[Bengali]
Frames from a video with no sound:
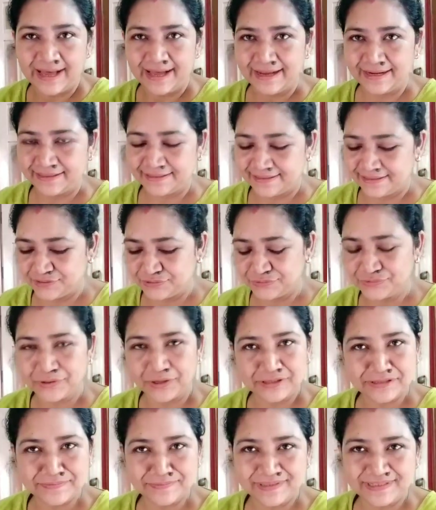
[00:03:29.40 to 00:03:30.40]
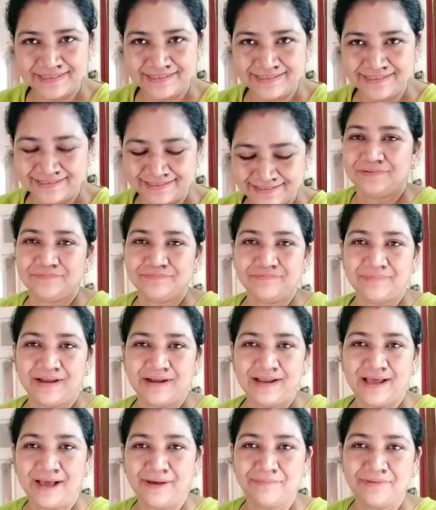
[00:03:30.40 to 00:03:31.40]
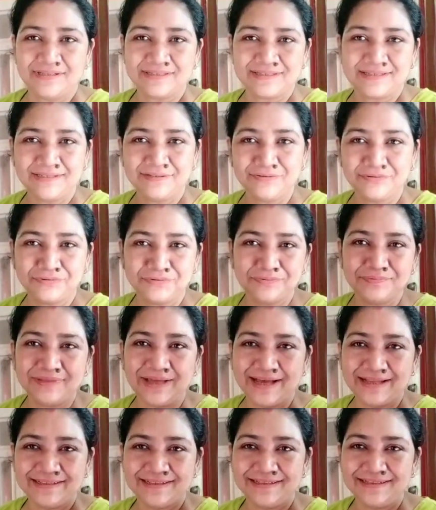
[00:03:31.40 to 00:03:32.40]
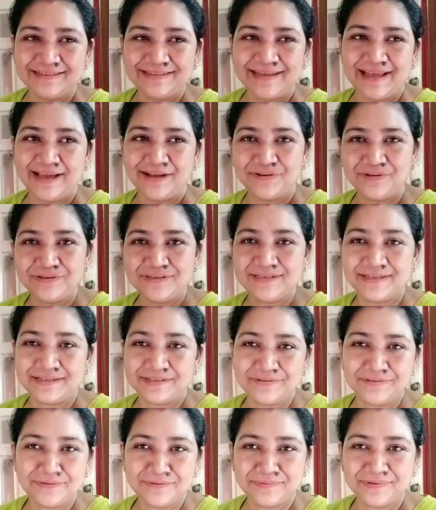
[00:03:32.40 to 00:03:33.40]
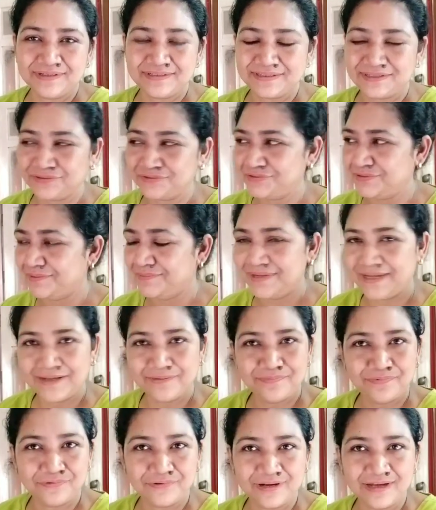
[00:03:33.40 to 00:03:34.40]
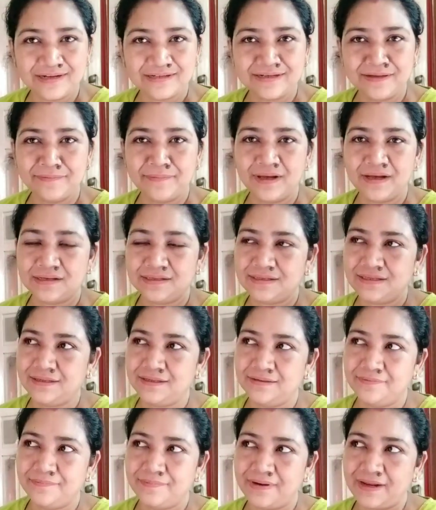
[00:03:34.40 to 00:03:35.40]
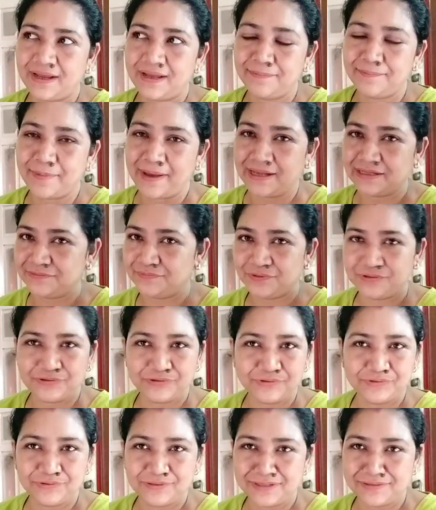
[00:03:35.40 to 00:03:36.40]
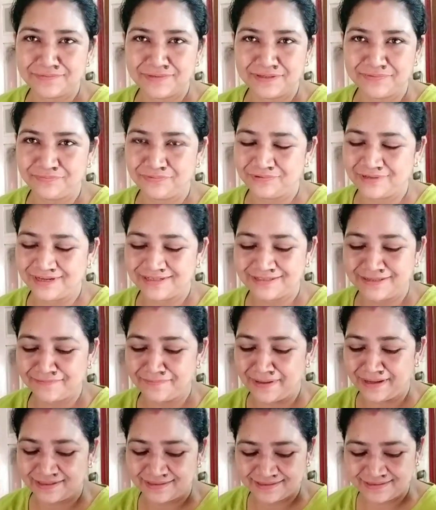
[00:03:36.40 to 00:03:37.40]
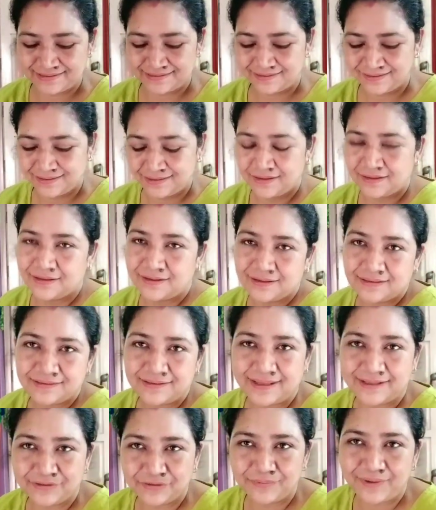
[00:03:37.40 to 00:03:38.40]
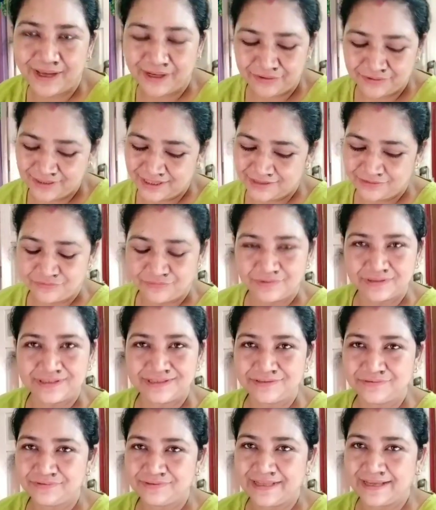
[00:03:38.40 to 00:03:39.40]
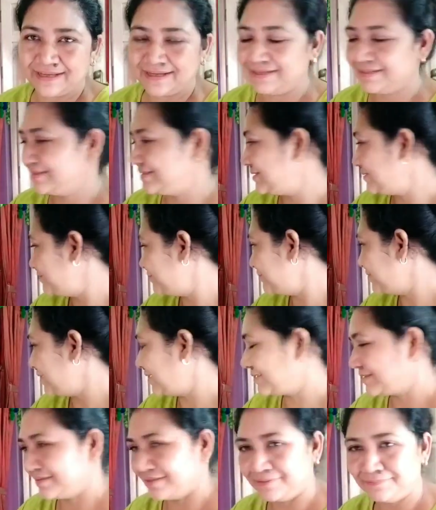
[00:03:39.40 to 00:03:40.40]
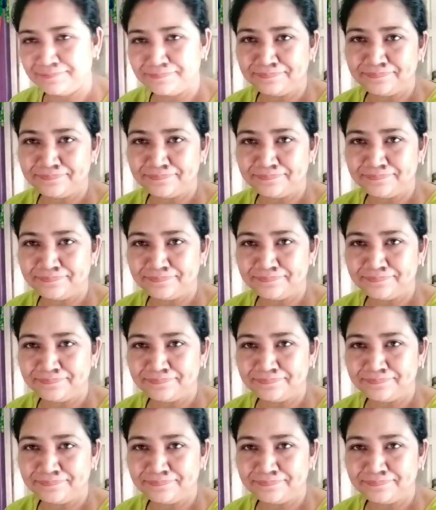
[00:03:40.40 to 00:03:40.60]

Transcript: আর কিছু কসমেটিক কিনেছি মানে আমার স্কিন তো খুব তাড়াতাড়ি ট্যান হয়ে যায় কিন্তু এবার যেহেতু আমি এই প্রোডাক্টটা মাখি প্রায় পাঁচ বছর ধরে আমি এই প্রোডাক্টটা মাখছি এত ভালো তাই তোমাদের একটু দেখাচ্ছি প্রোডাক্টটা